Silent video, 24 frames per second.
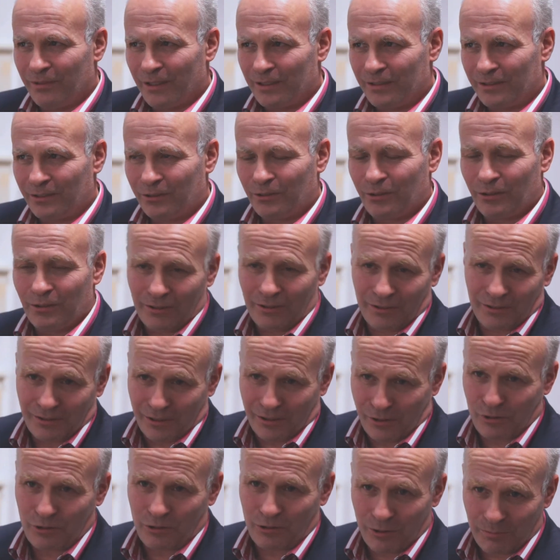was könnten
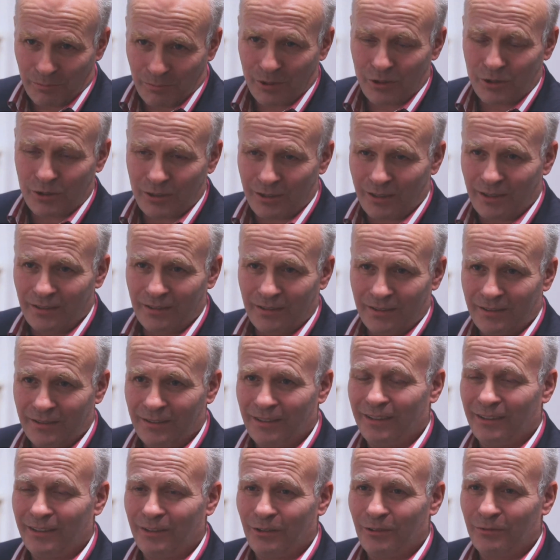die Stolpersteine
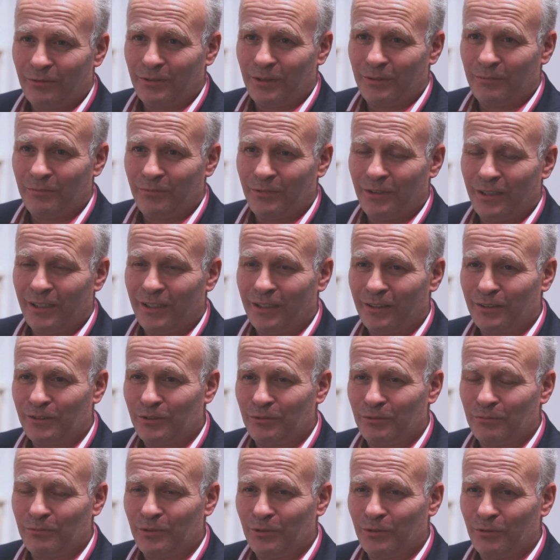sein auf dem Wege zum